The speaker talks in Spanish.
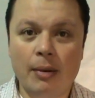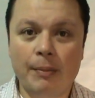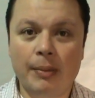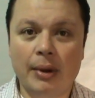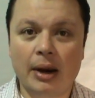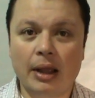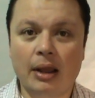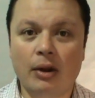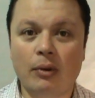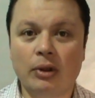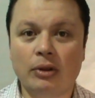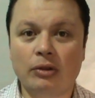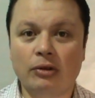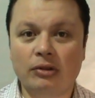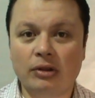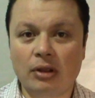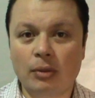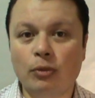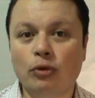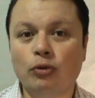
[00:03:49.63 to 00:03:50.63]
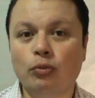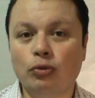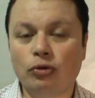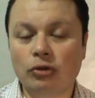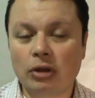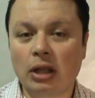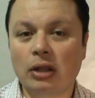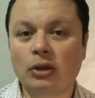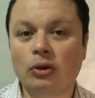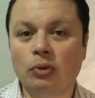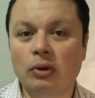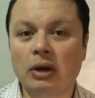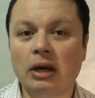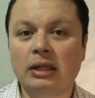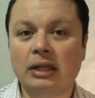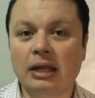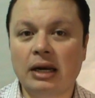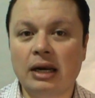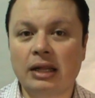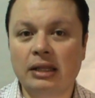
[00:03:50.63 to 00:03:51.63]
para que cuando estemos buscando una
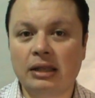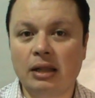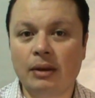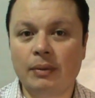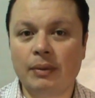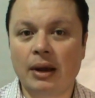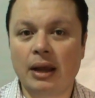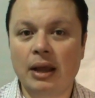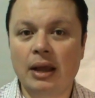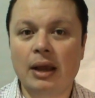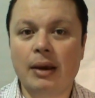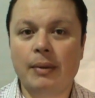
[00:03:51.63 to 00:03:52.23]
alternativa